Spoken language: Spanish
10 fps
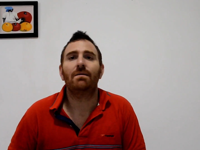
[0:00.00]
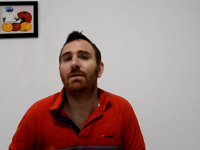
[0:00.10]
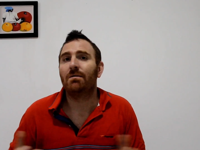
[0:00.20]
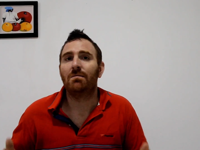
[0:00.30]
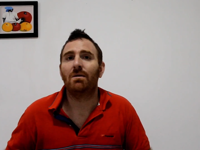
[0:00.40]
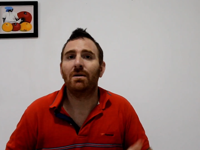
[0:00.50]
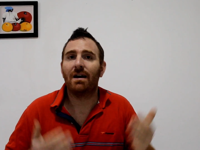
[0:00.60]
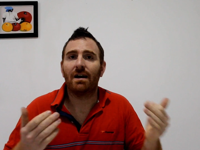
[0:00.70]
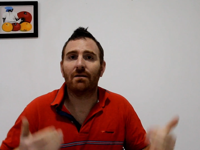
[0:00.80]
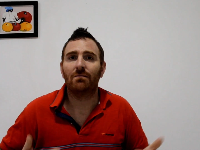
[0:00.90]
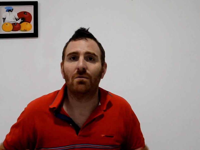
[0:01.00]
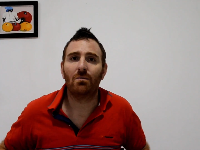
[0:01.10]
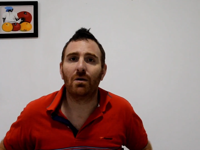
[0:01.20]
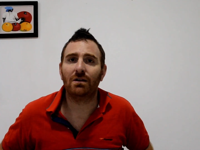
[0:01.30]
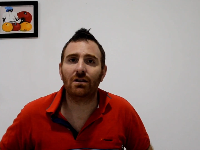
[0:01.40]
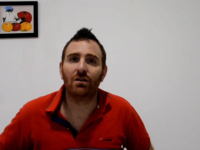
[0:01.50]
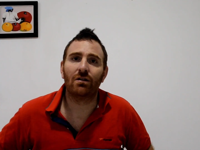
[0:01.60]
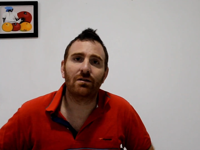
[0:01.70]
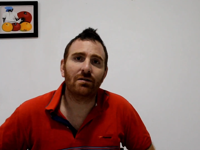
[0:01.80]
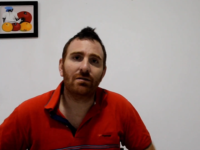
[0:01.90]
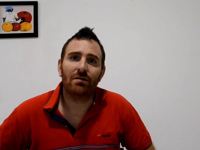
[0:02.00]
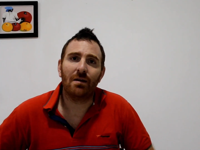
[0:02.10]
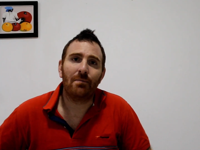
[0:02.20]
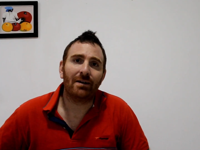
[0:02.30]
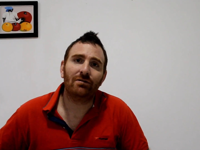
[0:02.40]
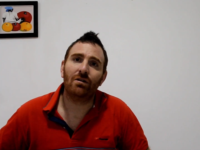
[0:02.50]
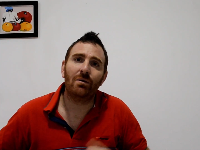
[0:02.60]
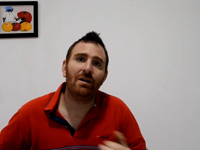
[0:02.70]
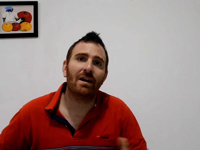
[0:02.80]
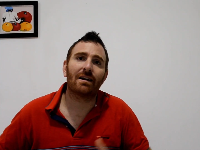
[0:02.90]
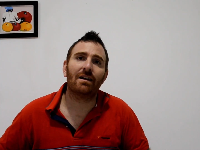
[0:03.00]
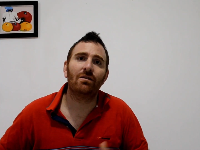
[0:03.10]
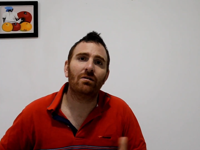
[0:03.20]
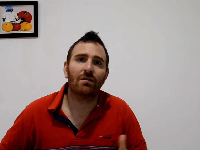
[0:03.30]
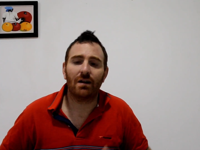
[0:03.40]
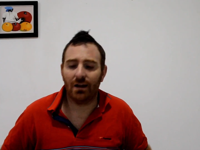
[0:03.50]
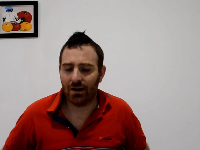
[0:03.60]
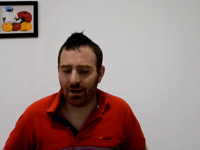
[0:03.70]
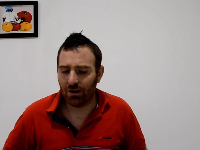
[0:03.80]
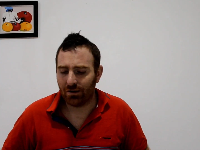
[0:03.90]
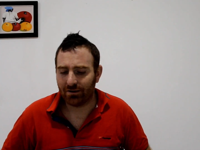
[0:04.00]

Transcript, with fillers: Bueno, les voy a dejar un poquitito de espacio y les voy a ir narrando qué, es lo que